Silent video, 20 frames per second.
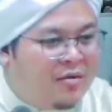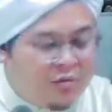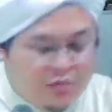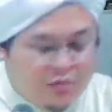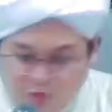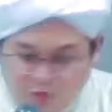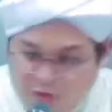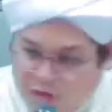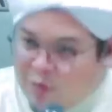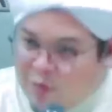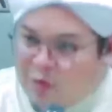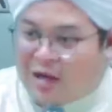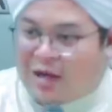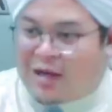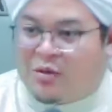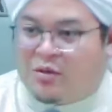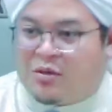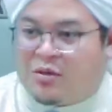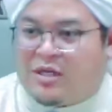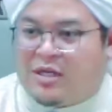untung
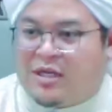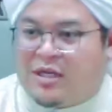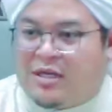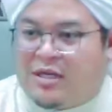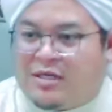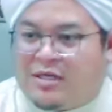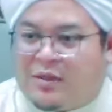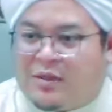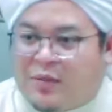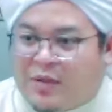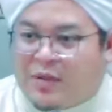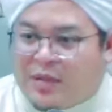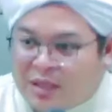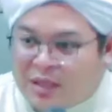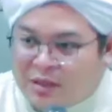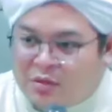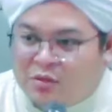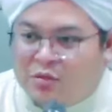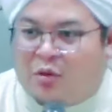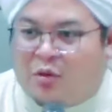awak halus kayak ini
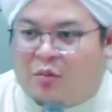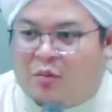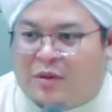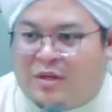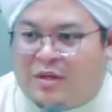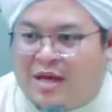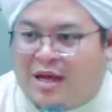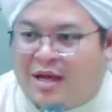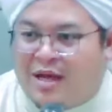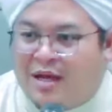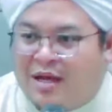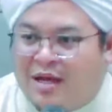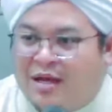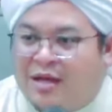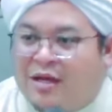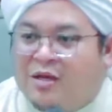sepiring cukup aja